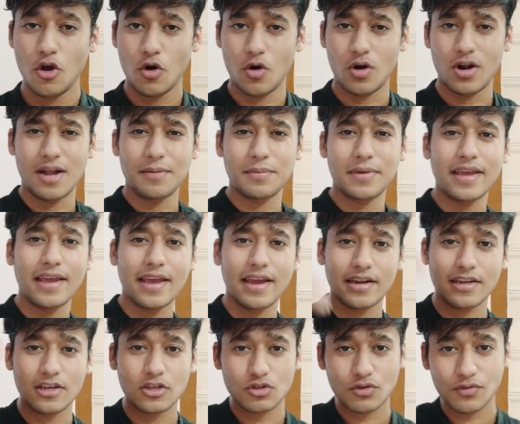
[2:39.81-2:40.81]
और आपके हेयर
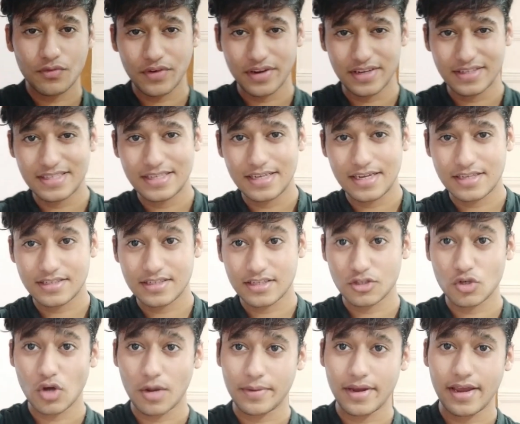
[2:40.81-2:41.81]
की जो फ्रीजीनेस है
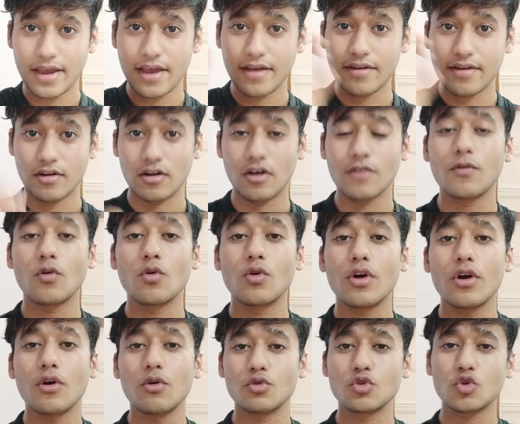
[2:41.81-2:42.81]
जो आपके हेयर रफ हो
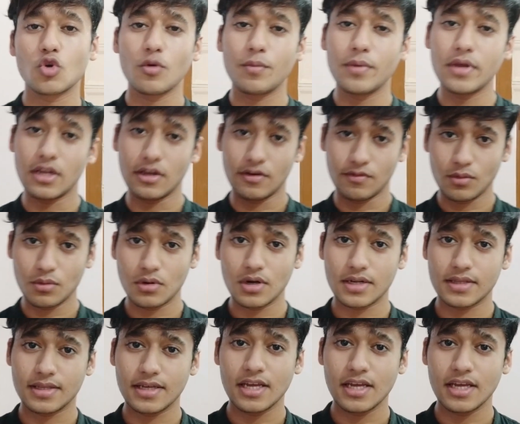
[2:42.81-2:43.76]
गए उसको भी रिमूव करता